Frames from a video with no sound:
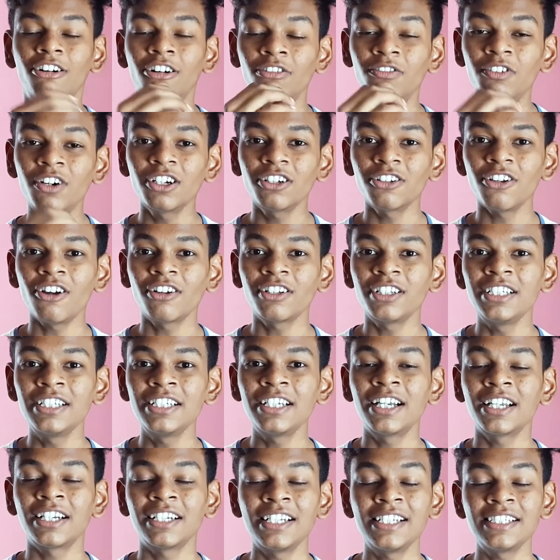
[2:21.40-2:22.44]
ओवरक्लॉकिंग
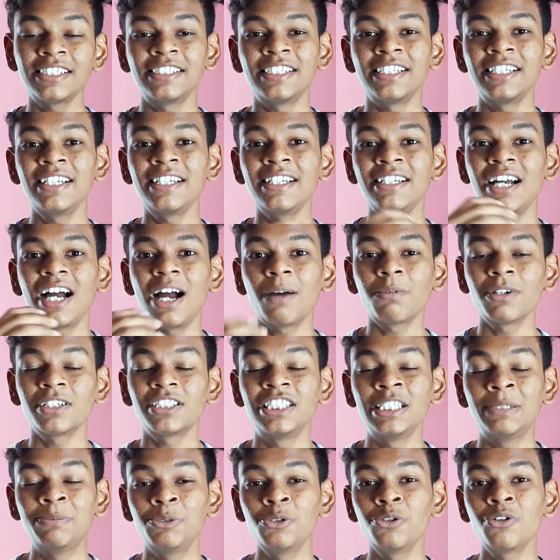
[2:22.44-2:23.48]
करने से आपका
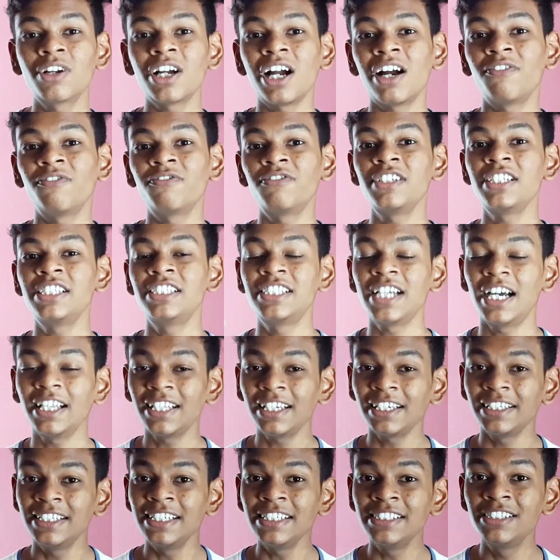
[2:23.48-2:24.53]
सीपीयू काफ़ी ज़्यादा
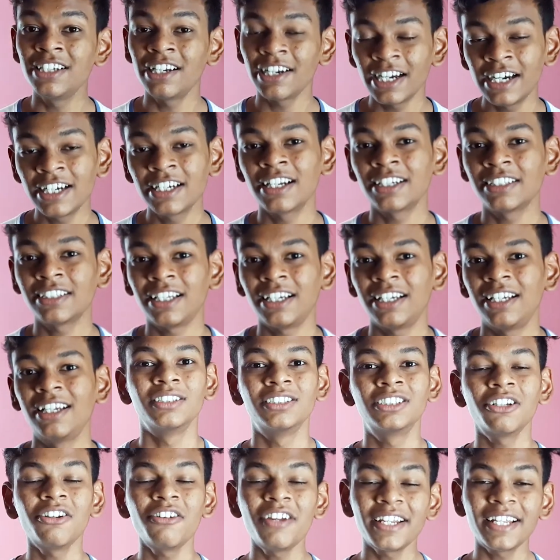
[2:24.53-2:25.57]
हीट जनरेट करता है
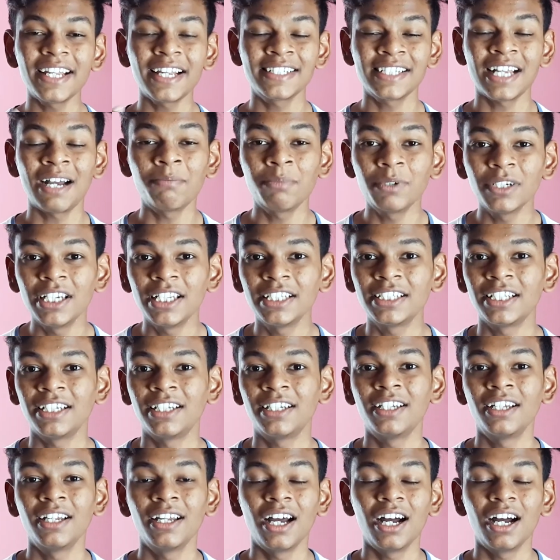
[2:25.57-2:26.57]
चलो एक एग्जाम्पल लेते हैं